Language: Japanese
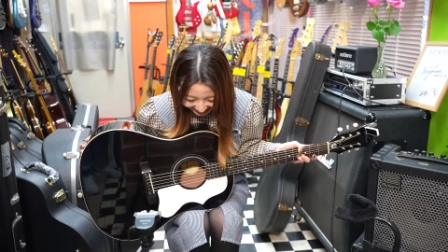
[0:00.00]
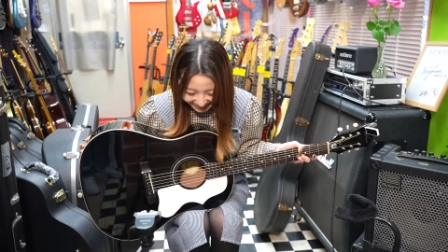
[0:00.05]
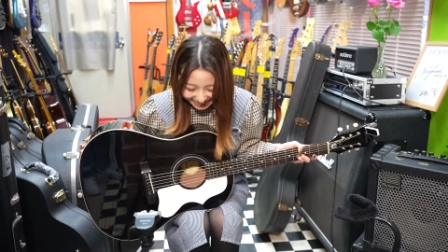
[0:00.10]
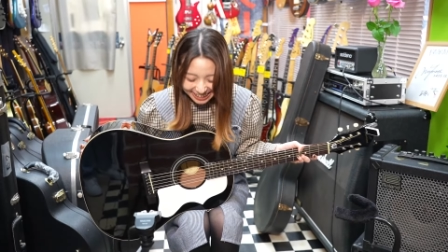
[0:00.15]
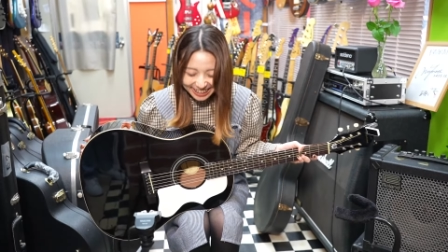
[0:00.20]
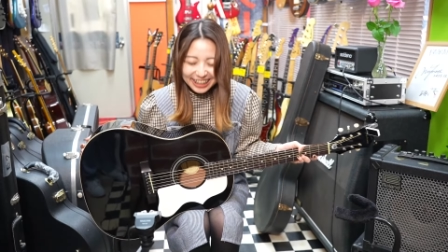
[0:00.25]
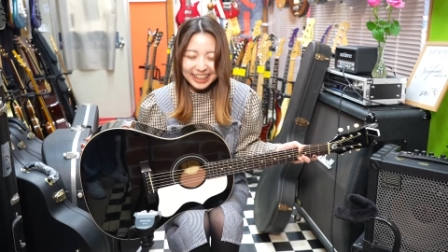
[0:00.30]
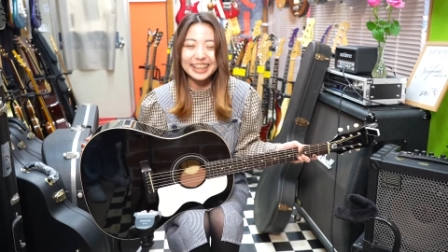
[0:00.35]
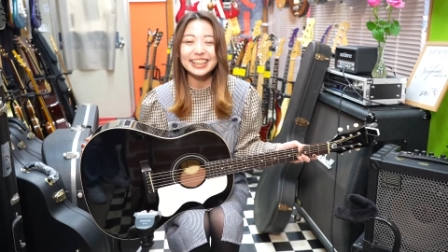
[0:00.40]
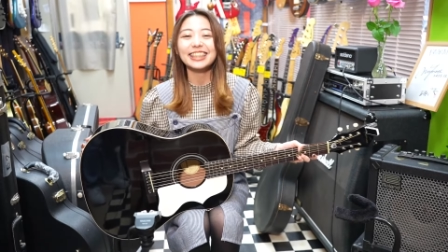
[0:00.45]

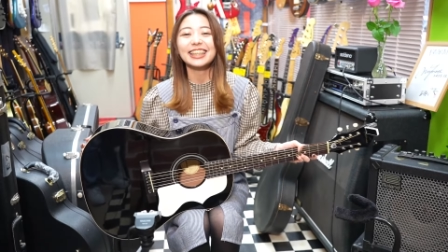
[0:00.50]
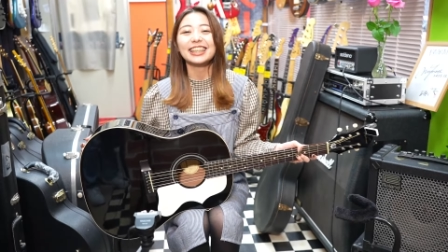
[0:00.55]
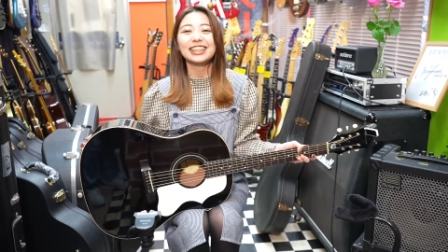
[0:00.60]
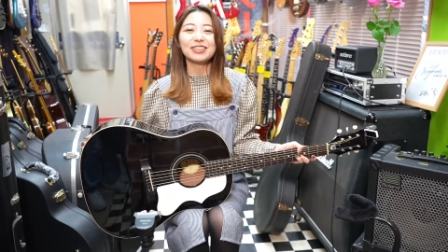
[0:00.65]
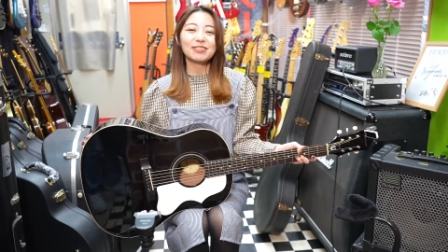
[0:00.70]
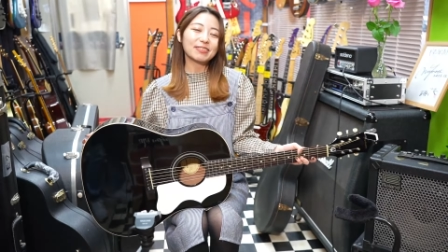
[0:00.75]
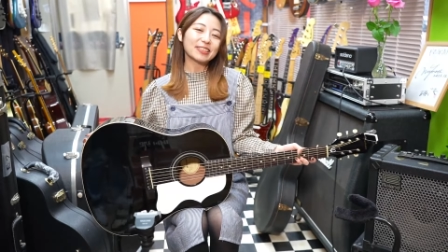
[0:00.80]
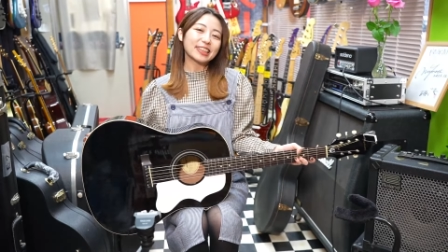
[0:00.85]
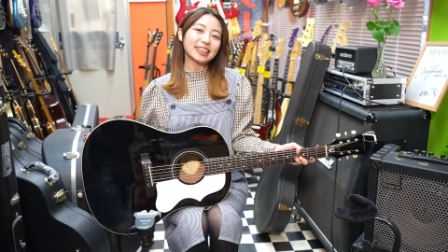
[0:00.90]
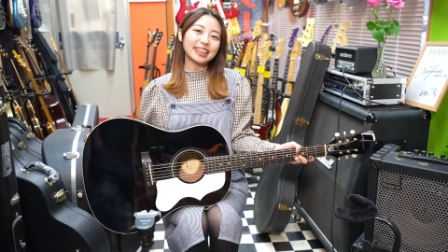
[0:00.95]
ねお久
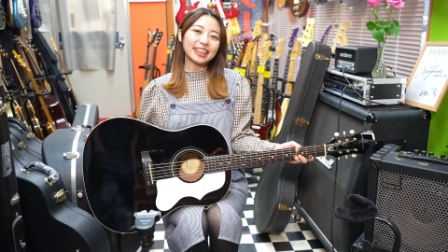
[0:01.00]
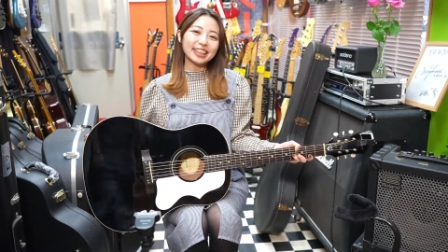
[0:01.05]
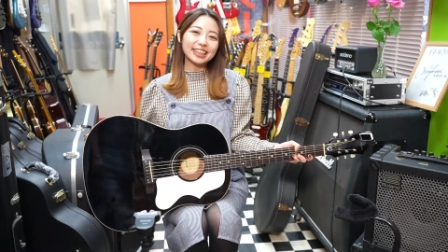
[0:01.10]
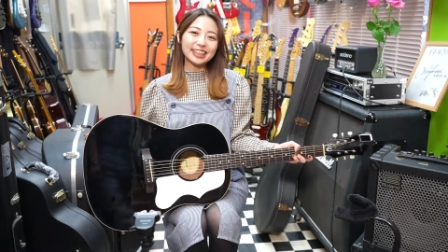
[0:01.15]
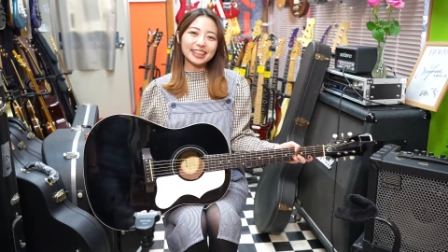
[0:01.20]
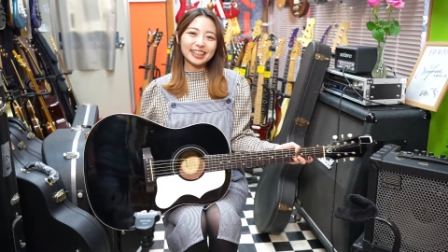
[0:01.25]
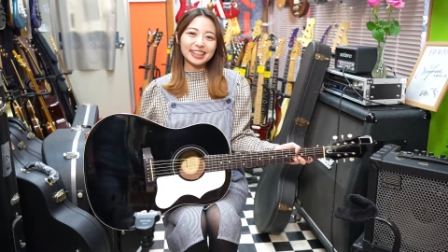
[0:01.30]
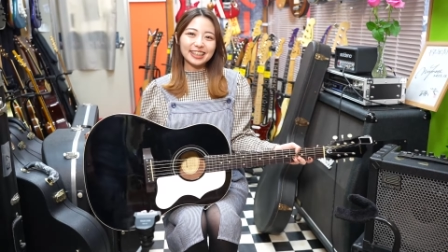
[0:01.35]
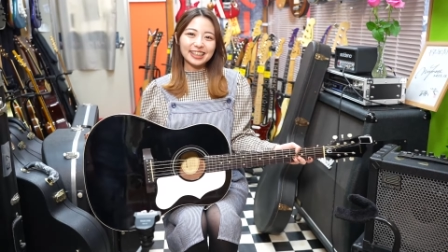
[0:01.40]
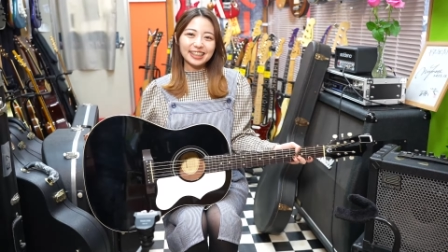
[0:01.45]
しぶりです転
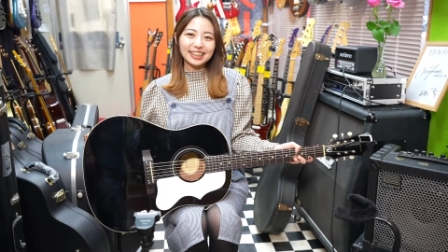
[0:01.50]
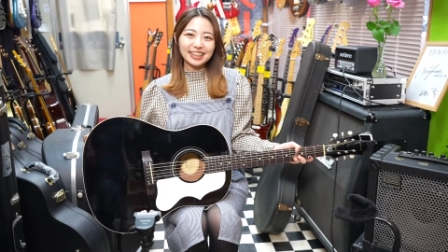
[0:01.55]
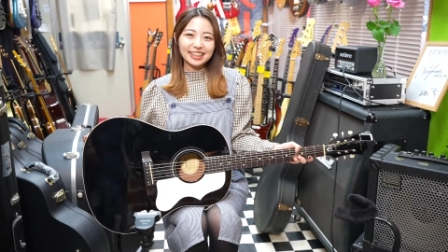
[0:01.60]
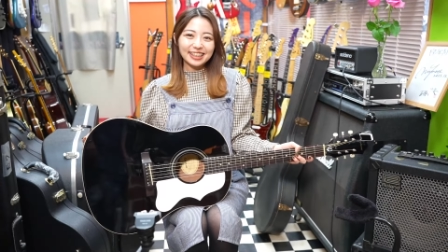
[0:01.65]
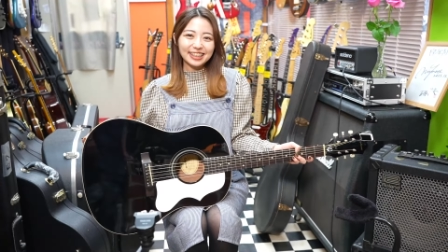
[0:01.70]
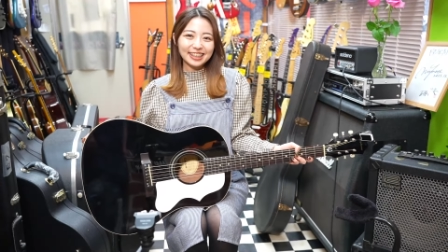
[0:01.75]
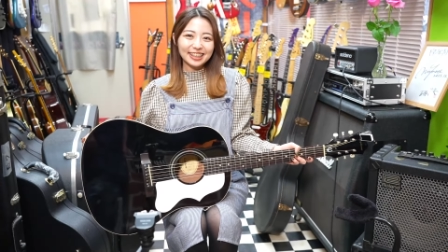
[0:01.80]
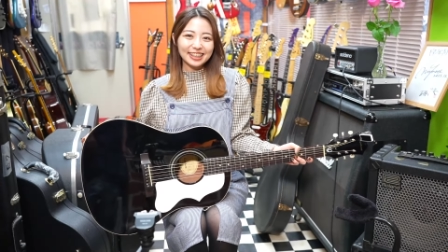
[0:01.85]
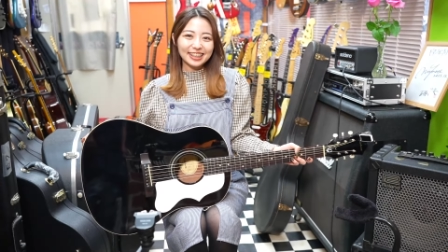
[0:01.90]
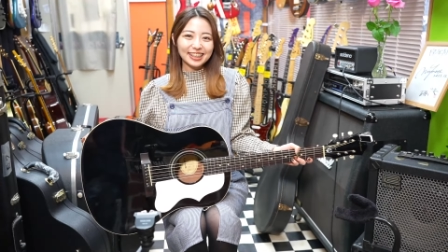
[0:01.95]
勤がま
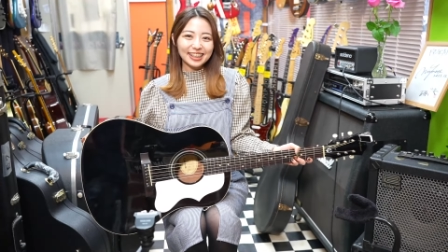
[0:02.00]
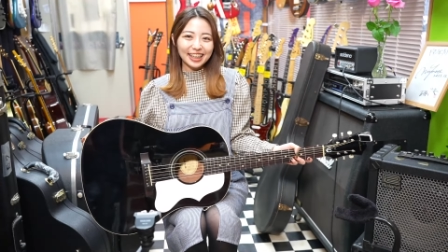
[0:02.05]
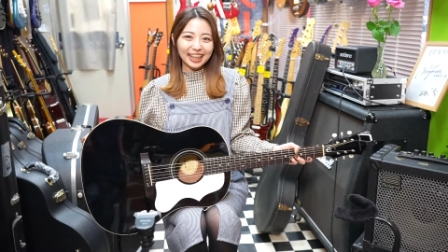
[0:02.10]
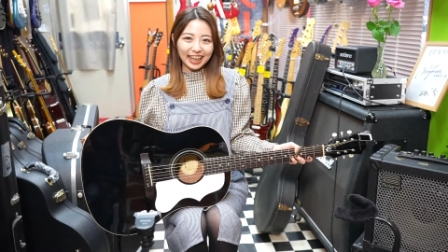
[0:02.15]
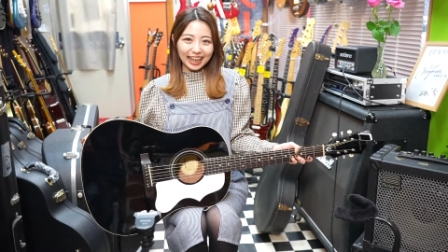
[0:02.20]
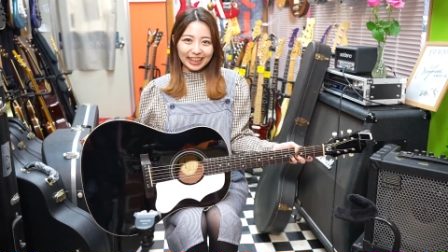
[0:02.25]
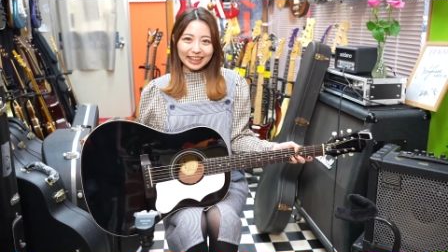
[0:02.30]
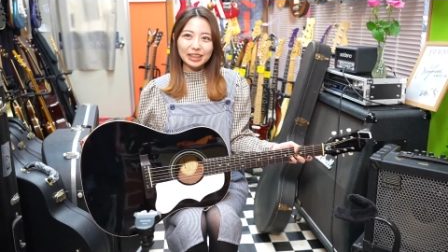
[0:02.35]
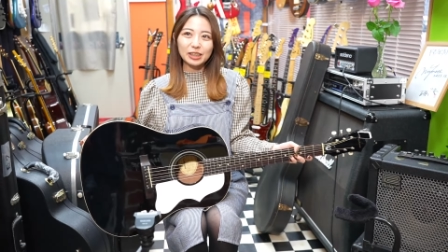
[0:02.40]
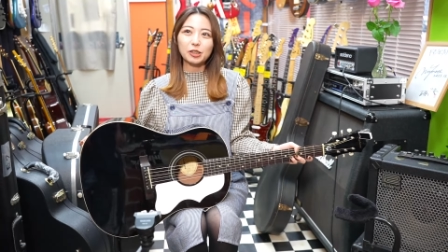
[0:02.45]
た
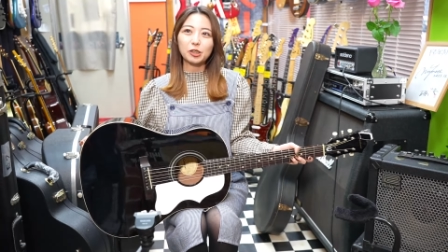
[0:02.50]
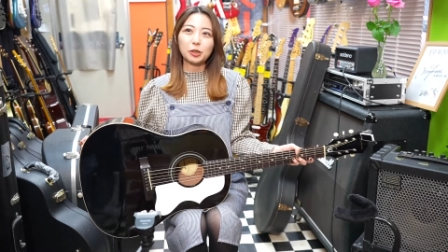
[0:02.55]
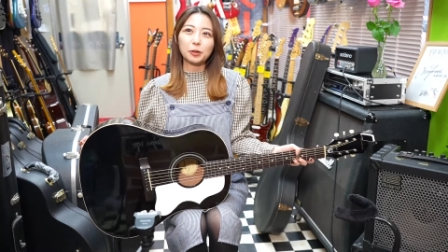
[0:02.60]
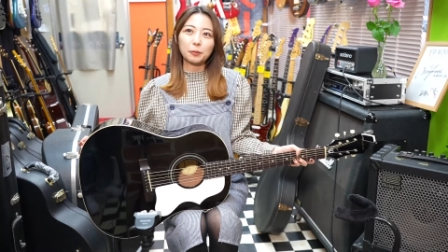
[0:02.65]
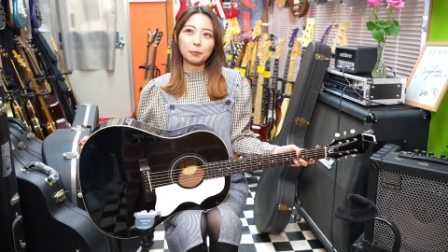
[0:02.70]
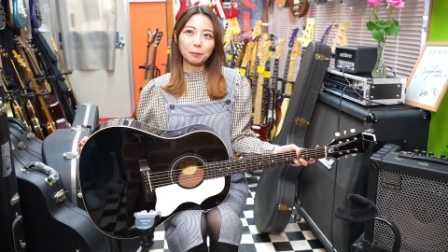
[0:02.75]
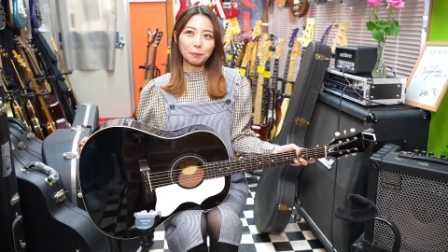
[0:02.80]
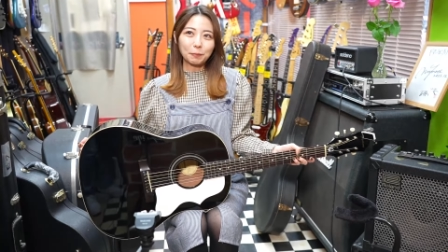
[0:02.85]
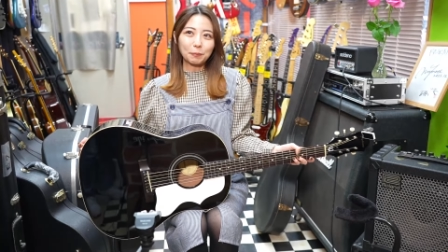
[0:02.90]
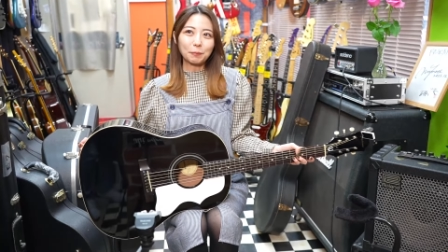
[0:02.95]
解除さ
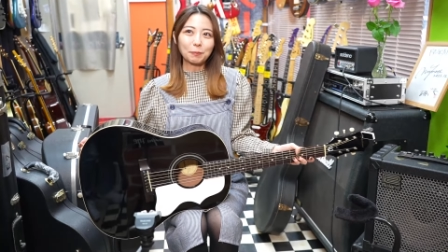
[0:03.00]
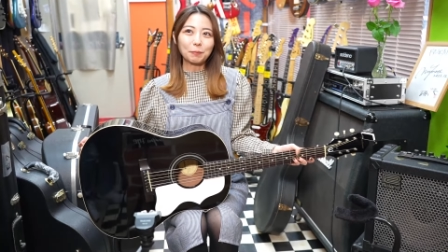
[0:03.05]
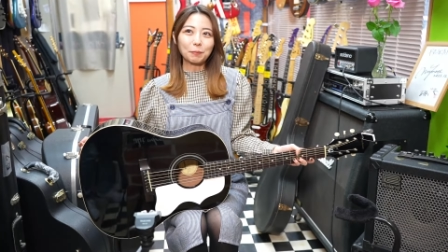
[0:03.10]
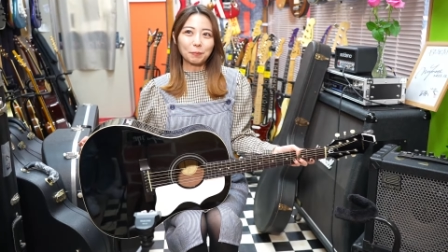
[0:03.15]
れ、はい、